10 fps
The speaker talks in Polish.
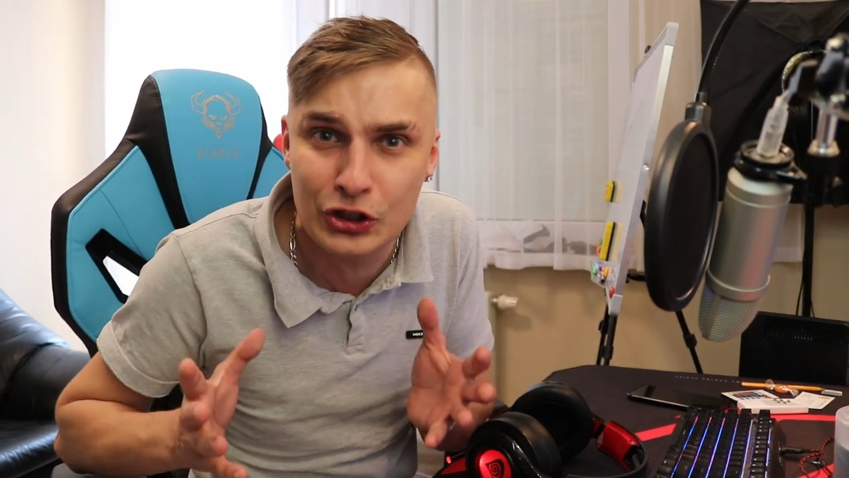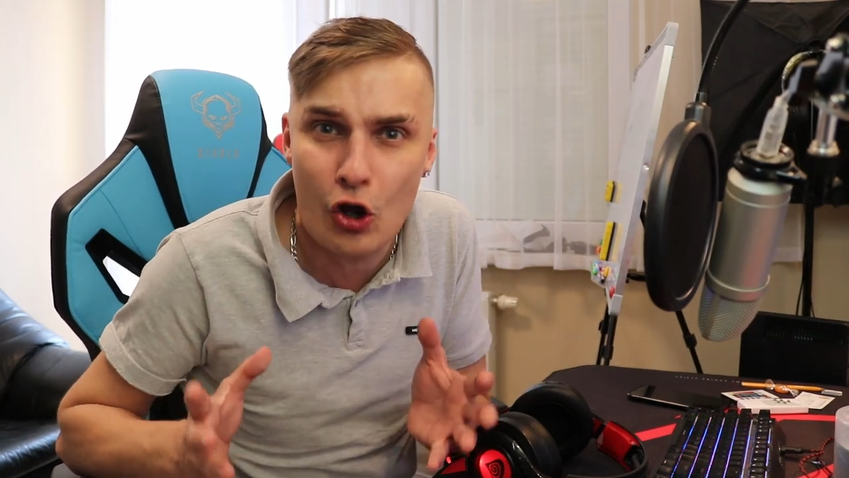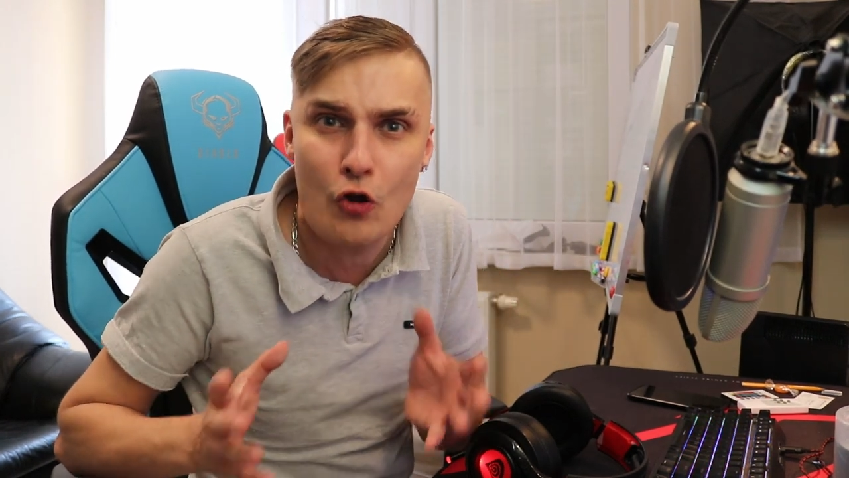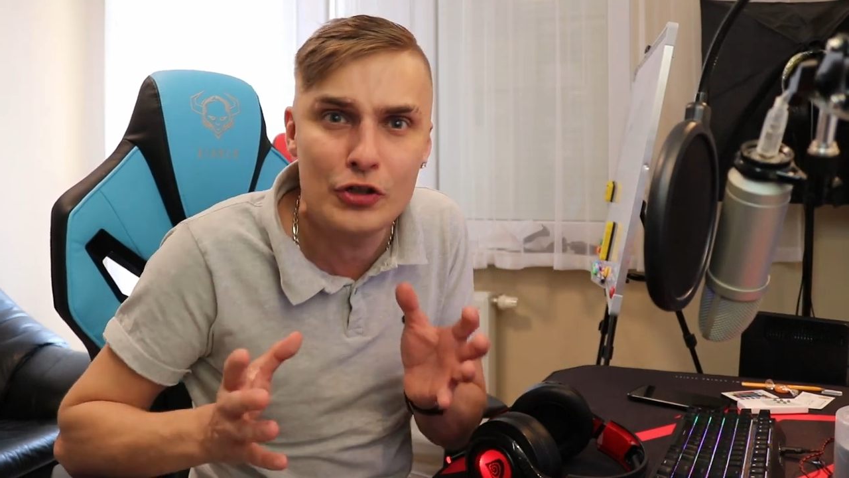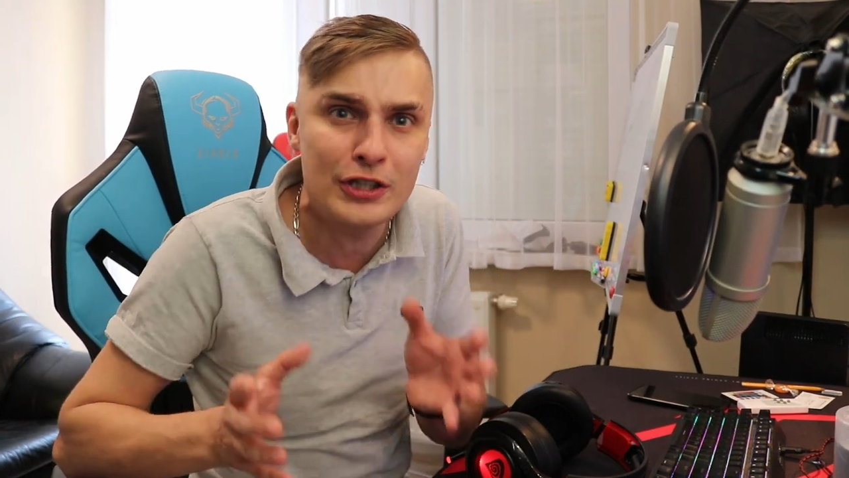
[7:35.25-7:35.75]

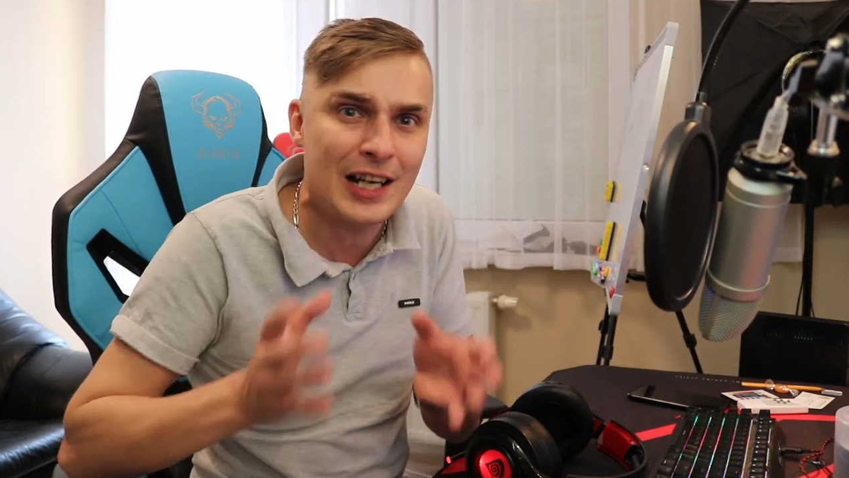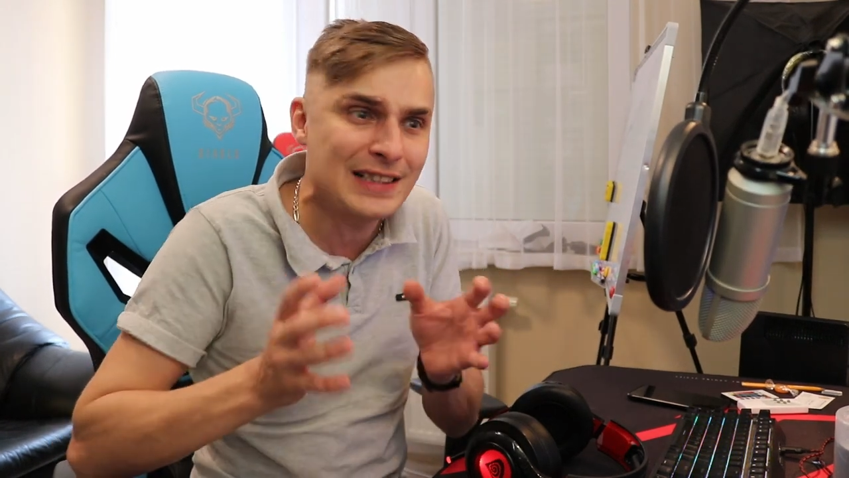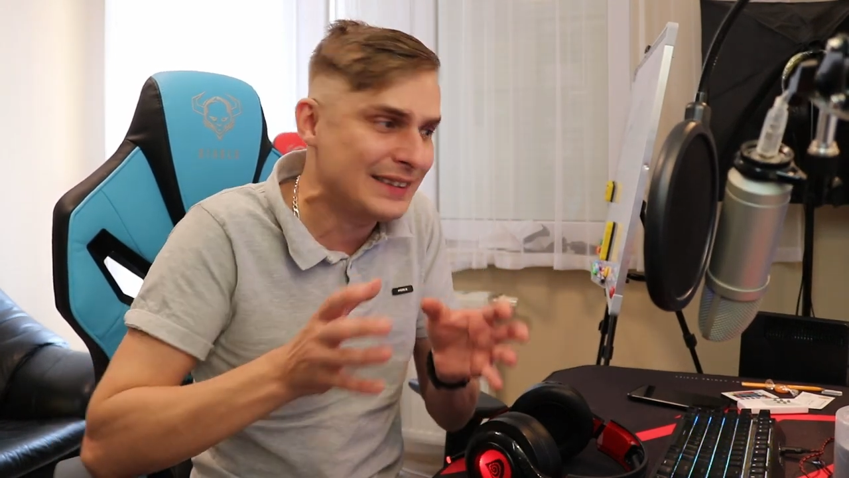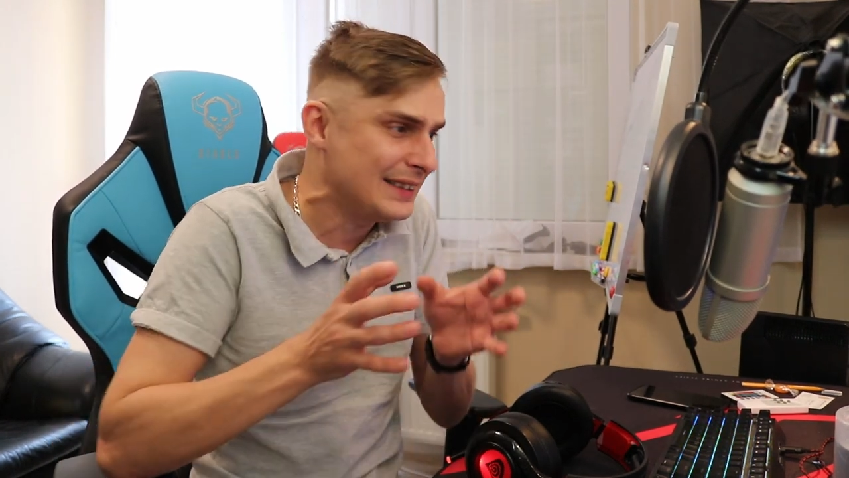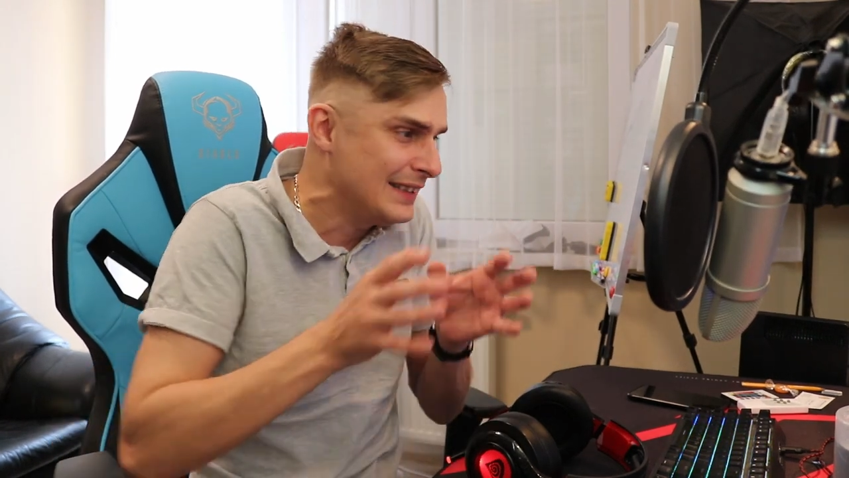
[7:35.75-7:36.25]
że oni
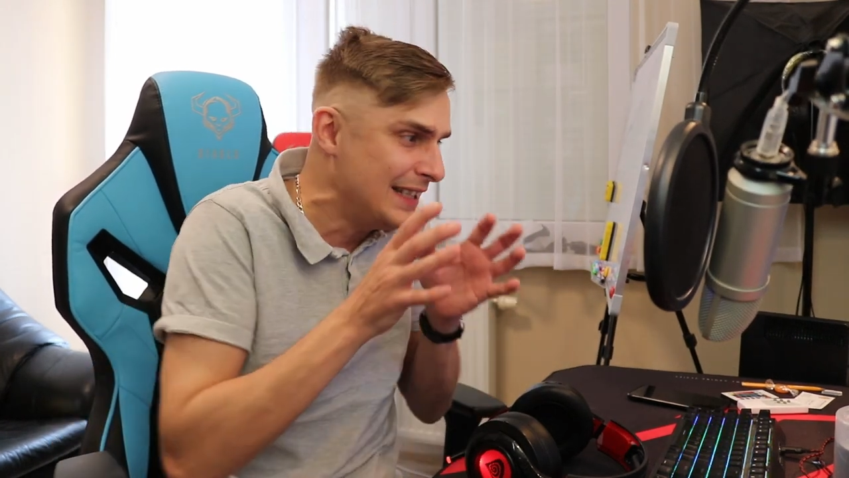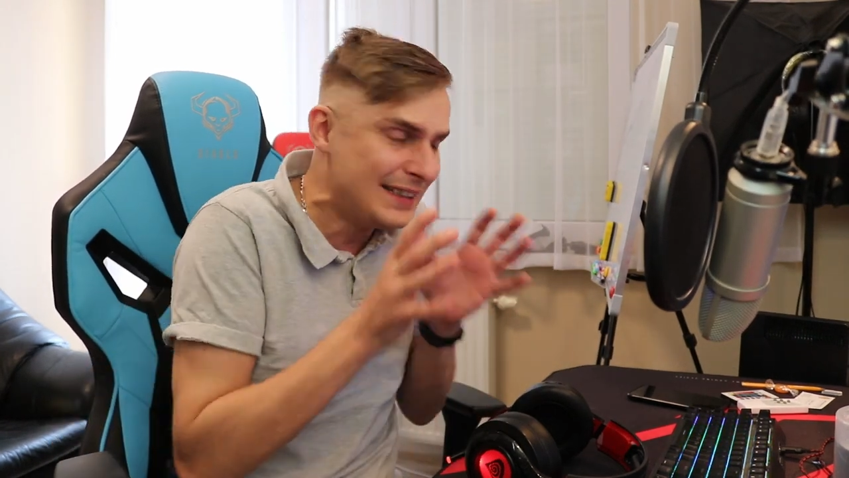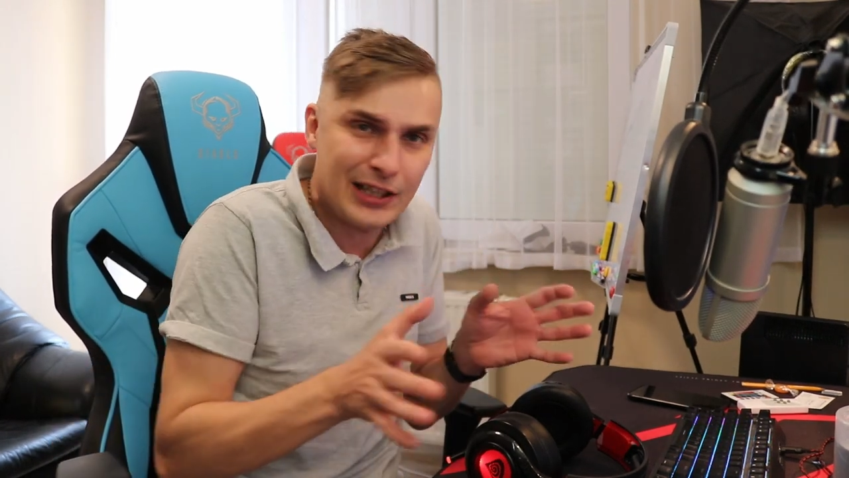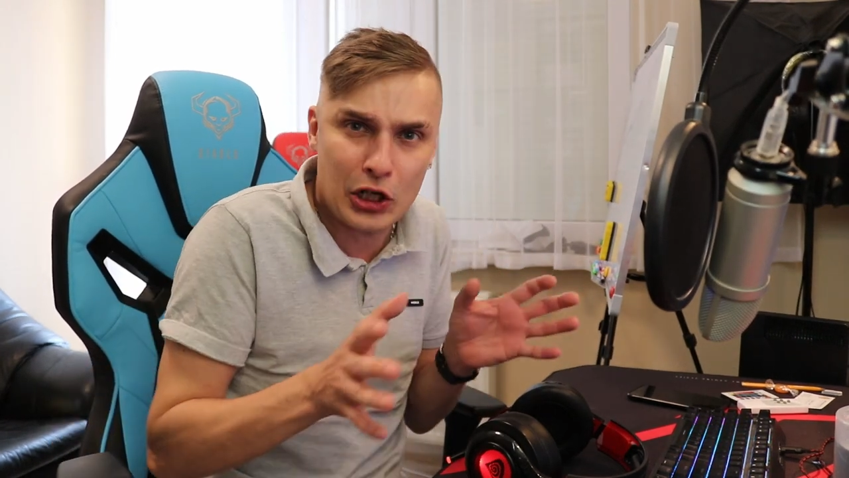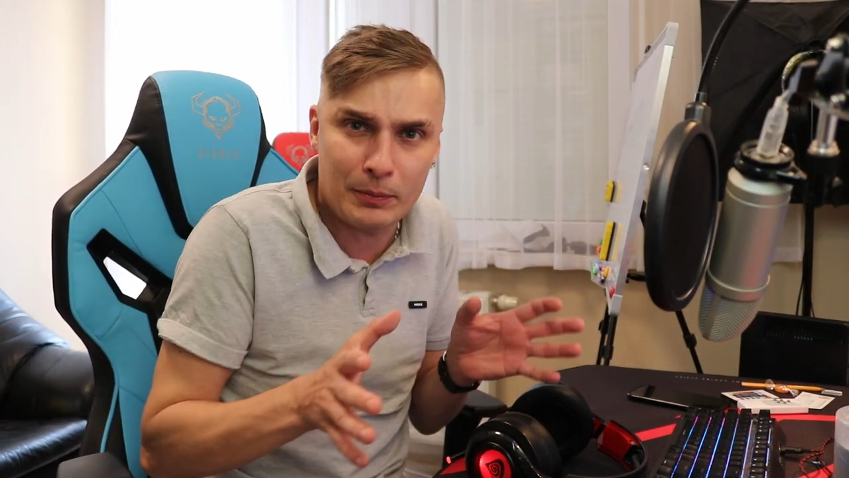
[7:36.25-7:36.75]
teraz
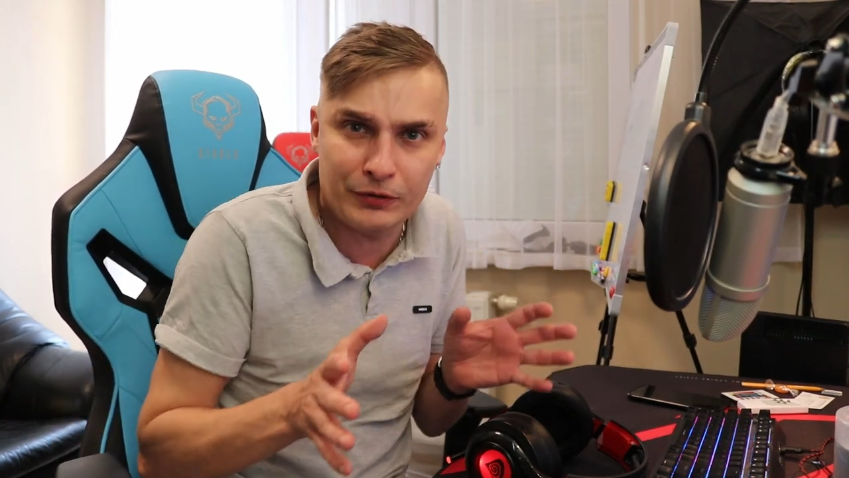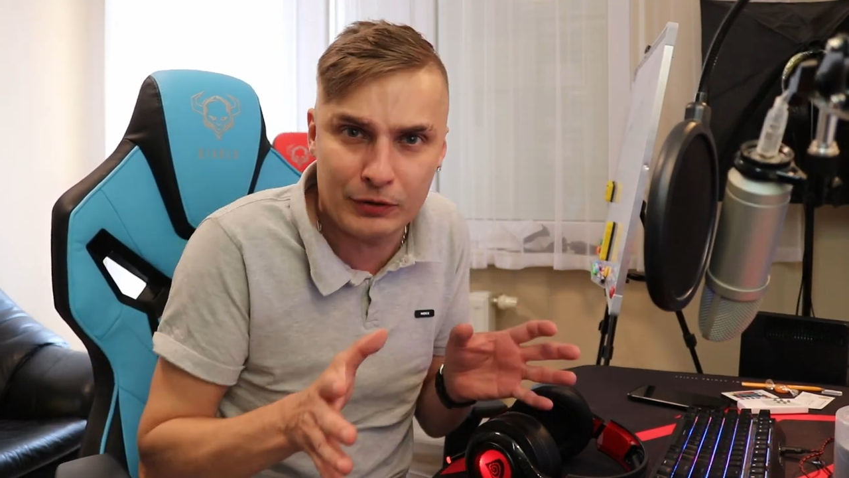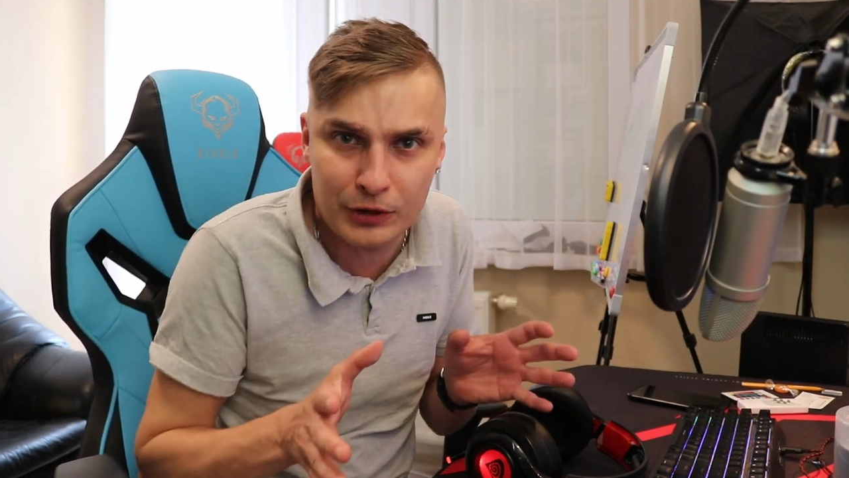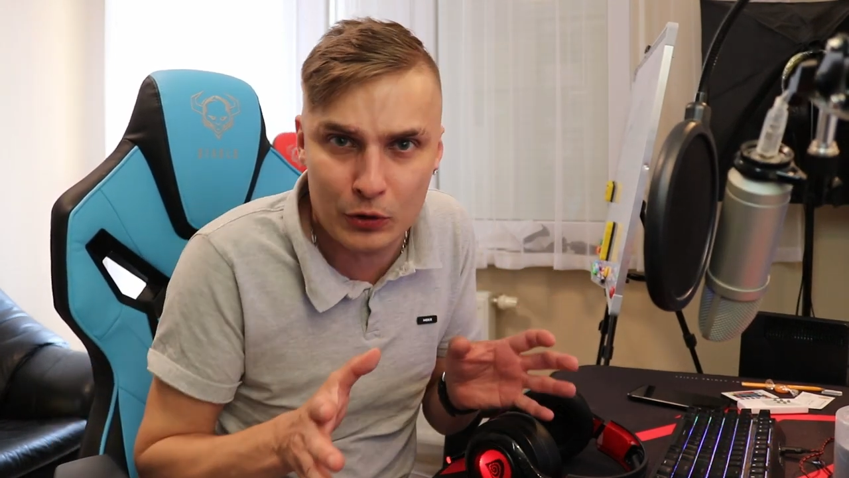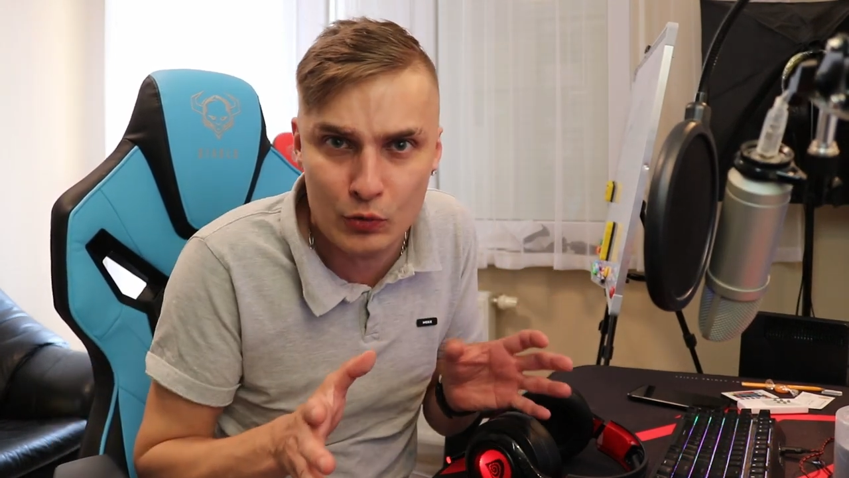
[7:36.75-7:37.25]
nic nie robią w
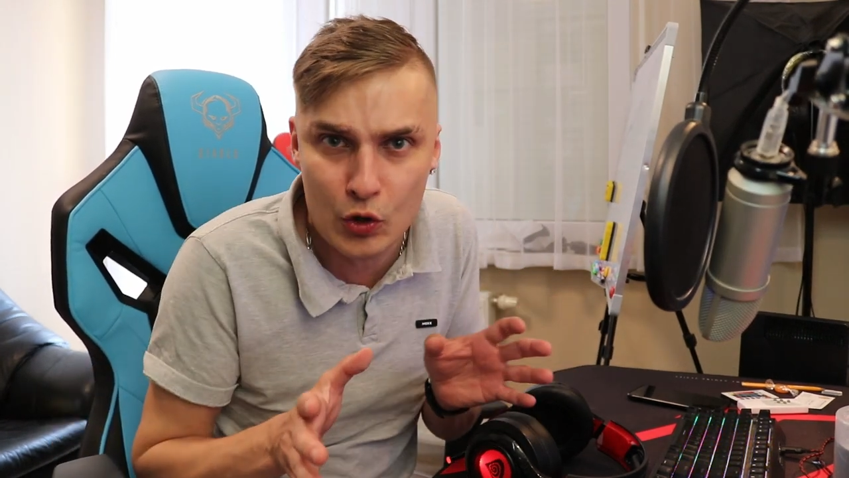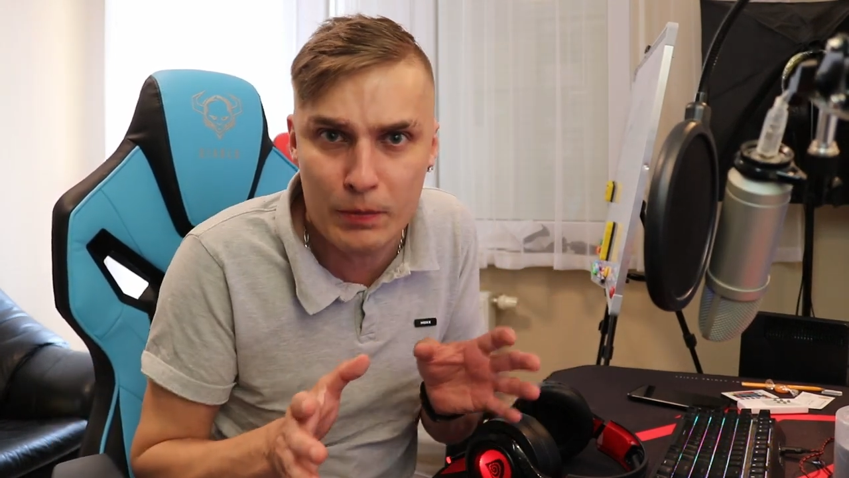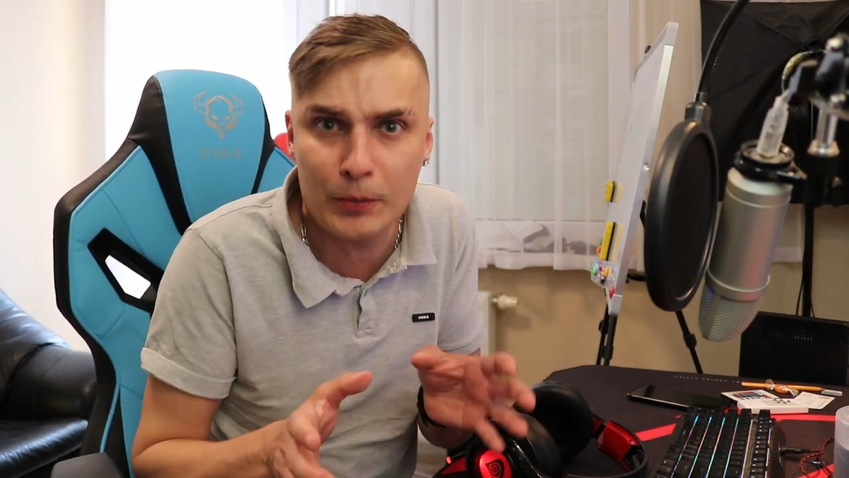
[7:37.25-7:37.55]
tym kierunku,